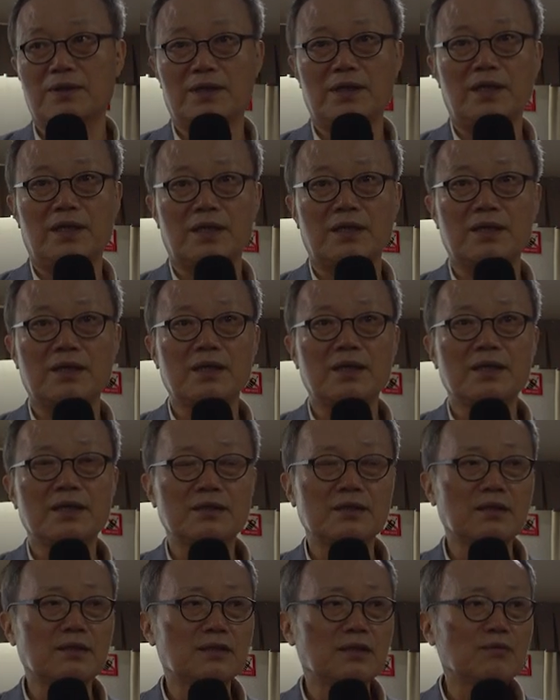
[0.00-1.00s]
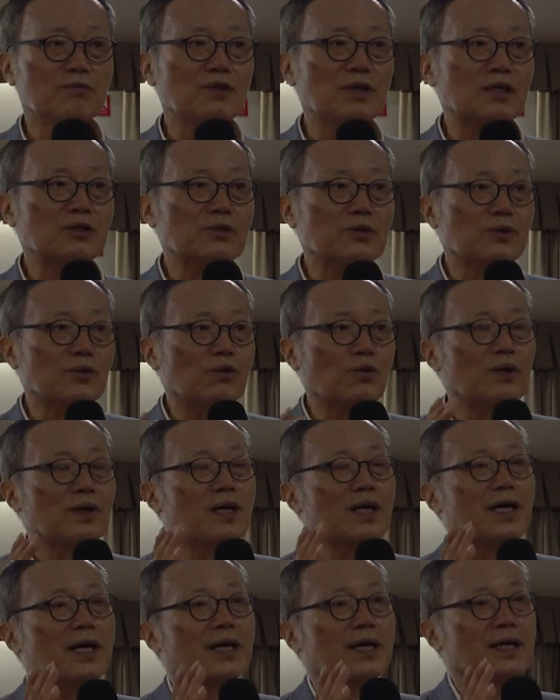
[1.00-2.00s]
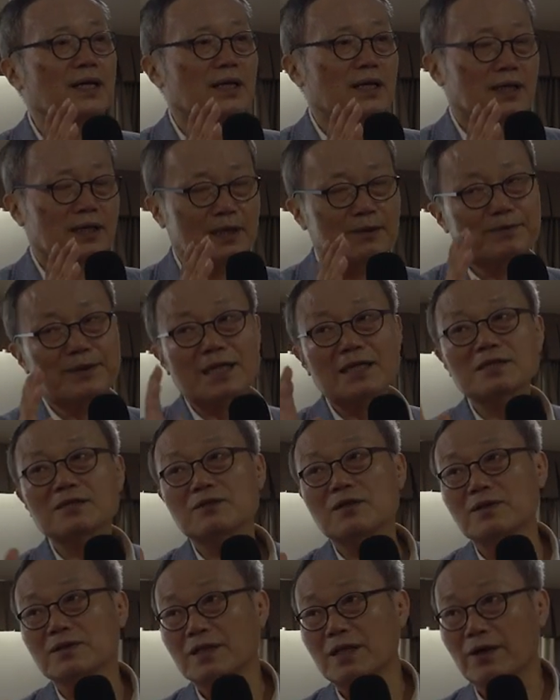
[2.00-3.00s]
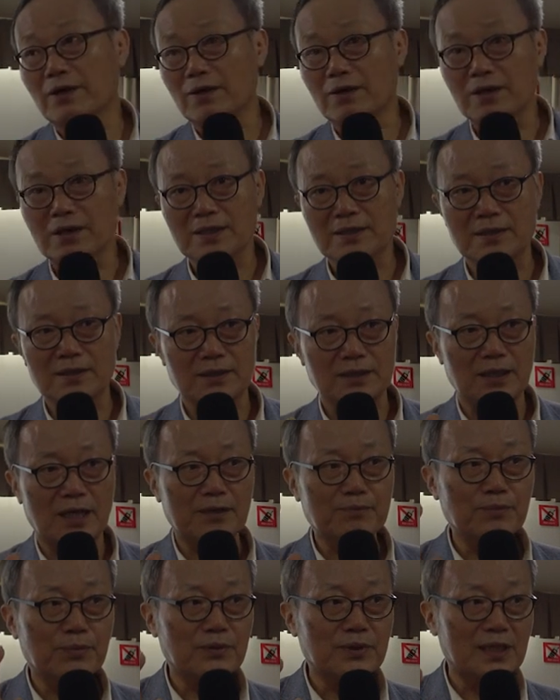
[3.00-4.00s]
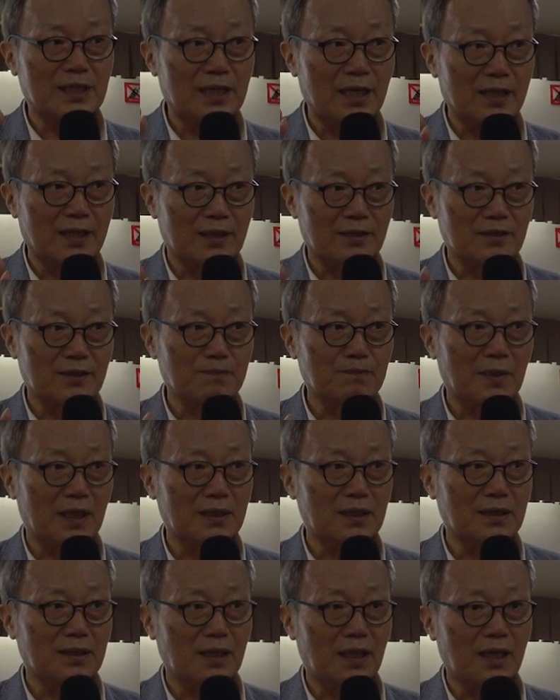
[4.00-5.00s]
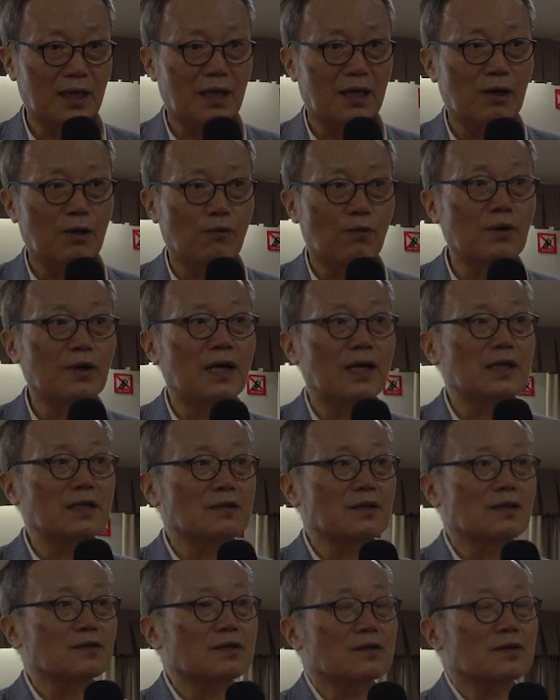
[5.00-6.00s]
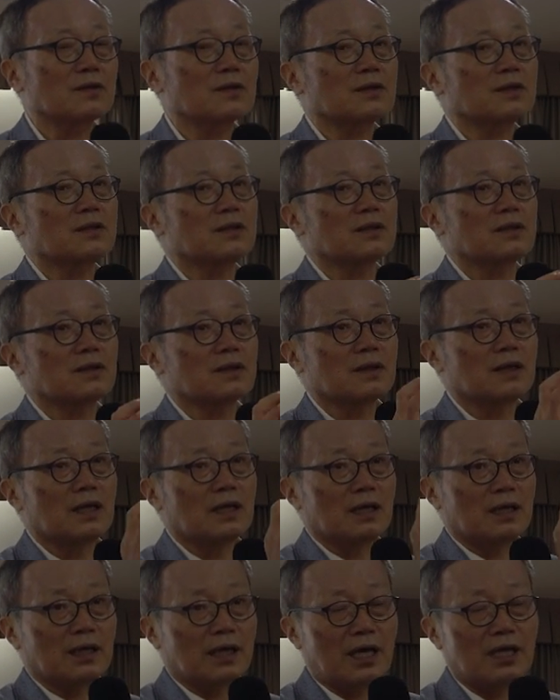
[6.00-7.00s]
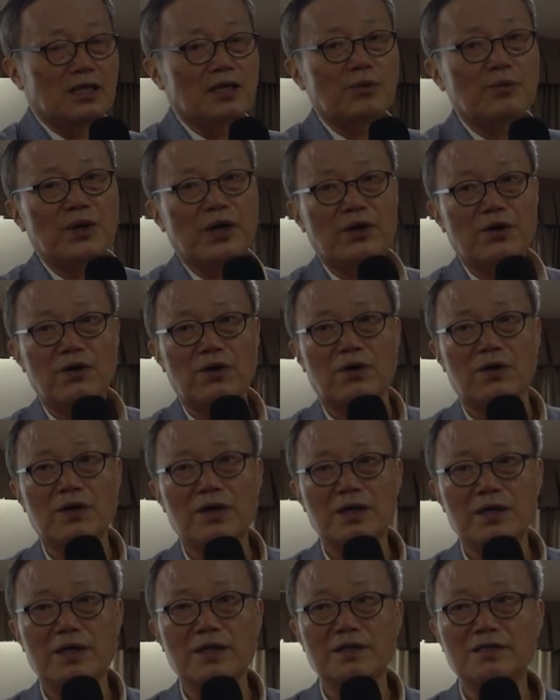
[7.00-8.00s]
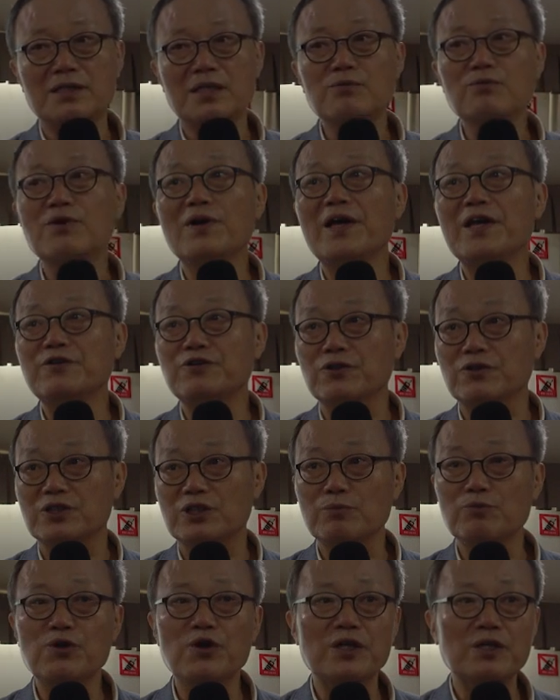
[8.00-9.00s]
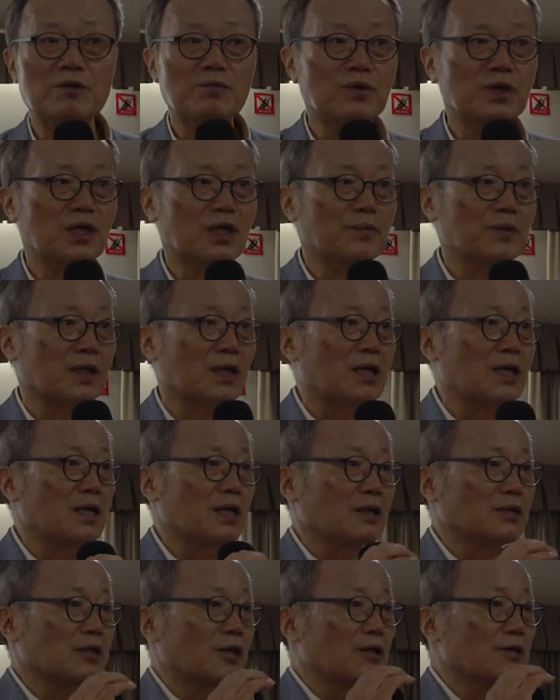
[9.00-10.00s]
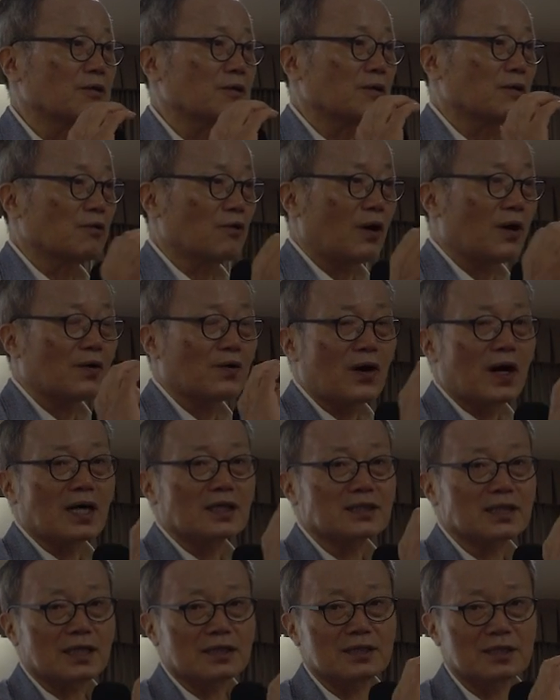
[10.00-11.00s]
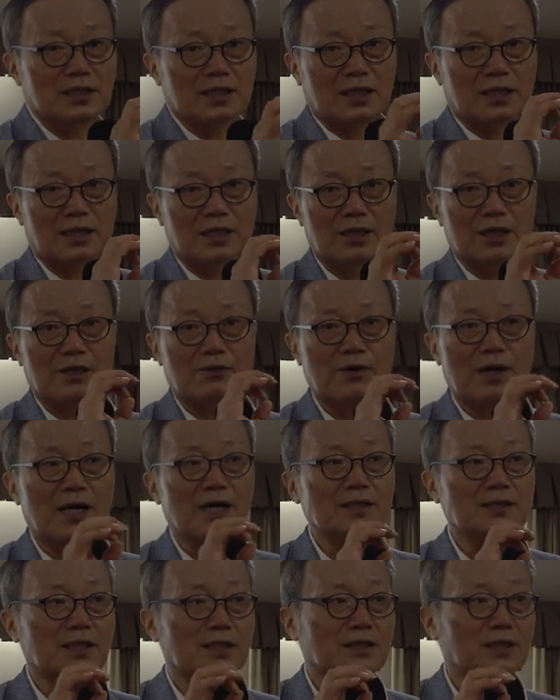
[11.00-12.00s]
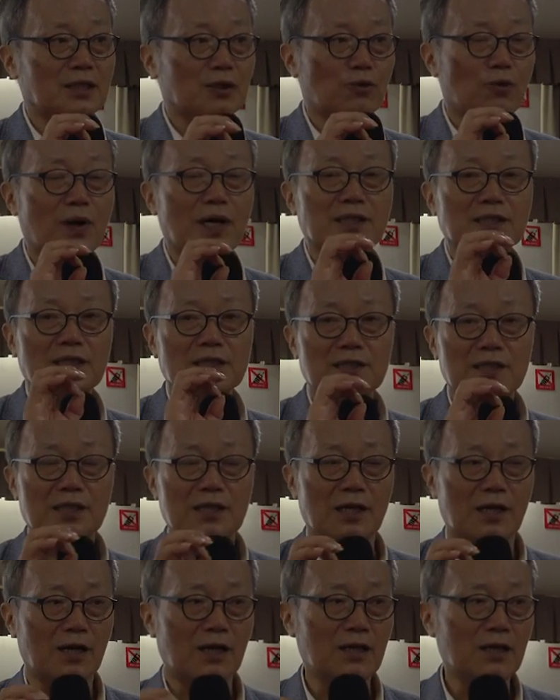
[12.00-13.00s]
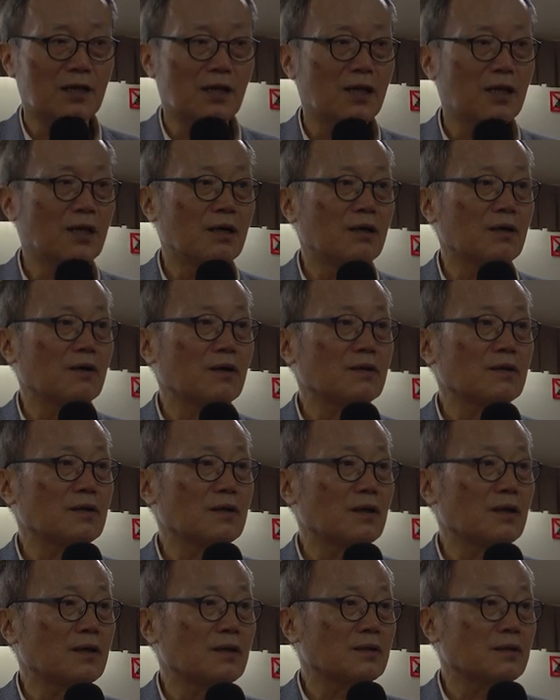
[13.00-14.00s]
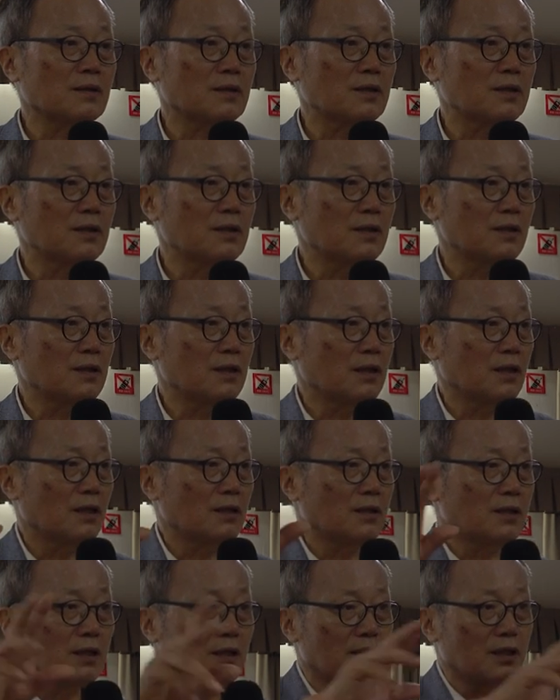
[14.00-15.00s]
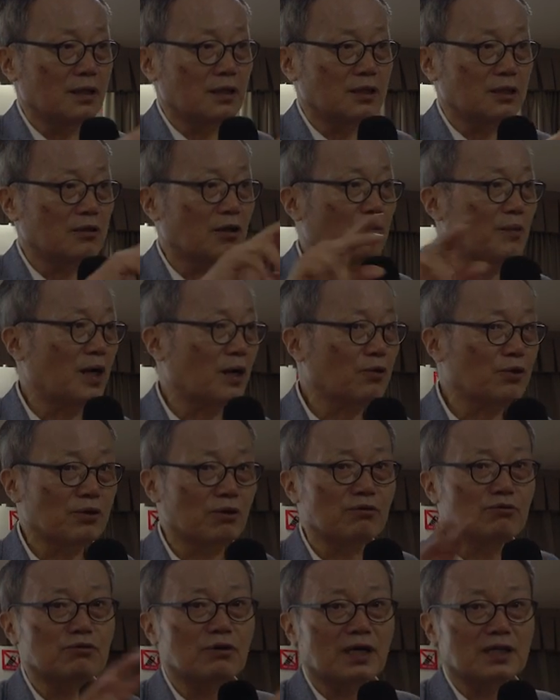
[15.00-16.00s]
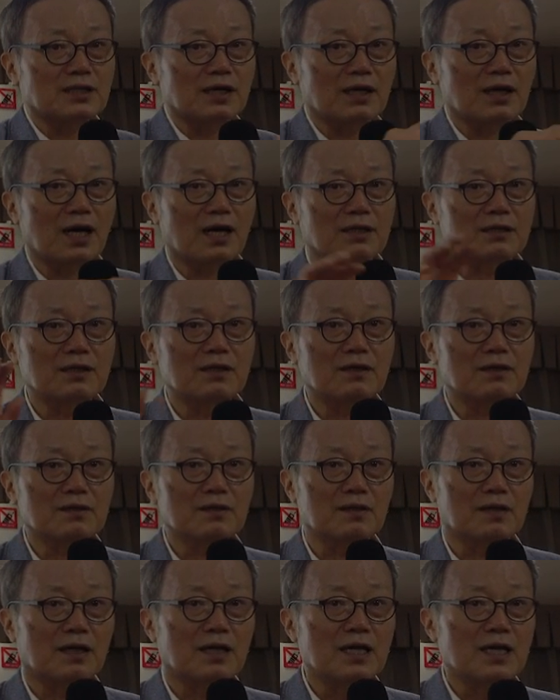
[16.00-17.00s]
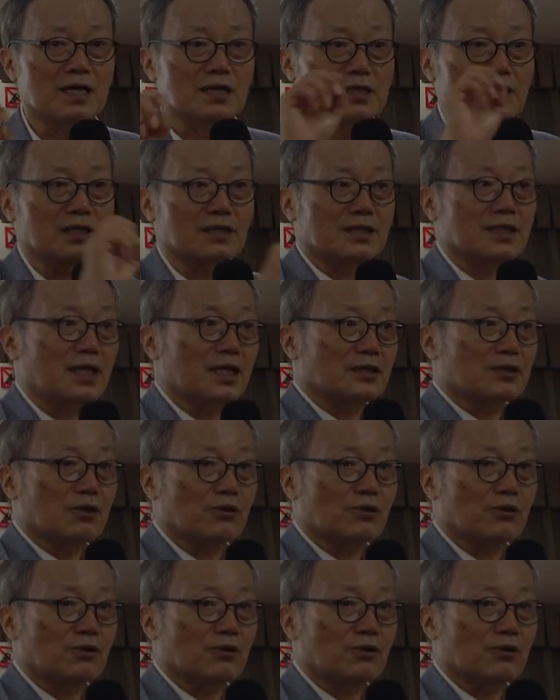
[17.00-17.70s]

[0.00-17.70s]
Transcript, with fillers: 예. 시뮬라시옹은 원래 그 프랑스어인데요. 장 보드리아르가 쓴 말인데 원래 있었던 그 개념이에요. 시뮬레이션. 예, 시뮬레이션 뭐냐면 자연 과학, 자들이 예, 과학자들이 공학자들이나 어떤 그 예, 실험하고 연구하다가 그거를 실제